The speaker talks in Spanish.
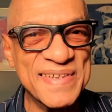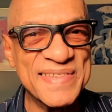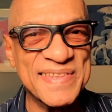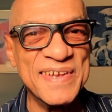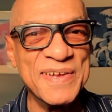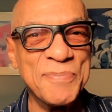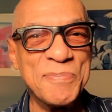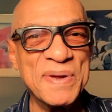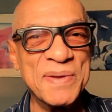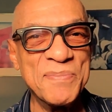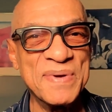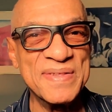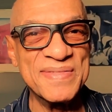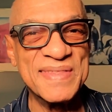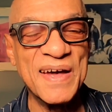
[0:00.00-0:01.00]
estés
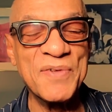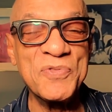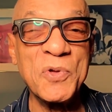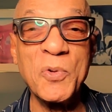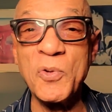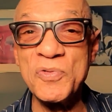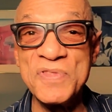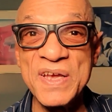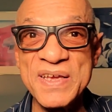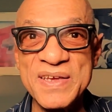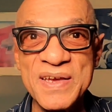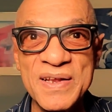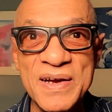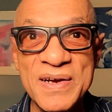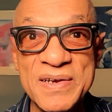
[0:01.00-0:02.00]
experimentando donde
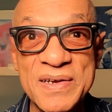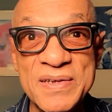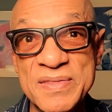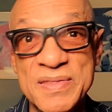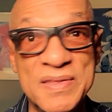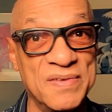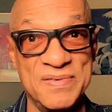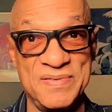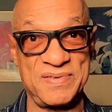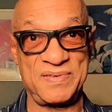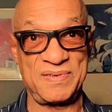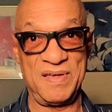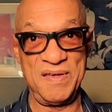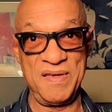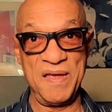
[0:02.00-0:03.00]
quieras que estés.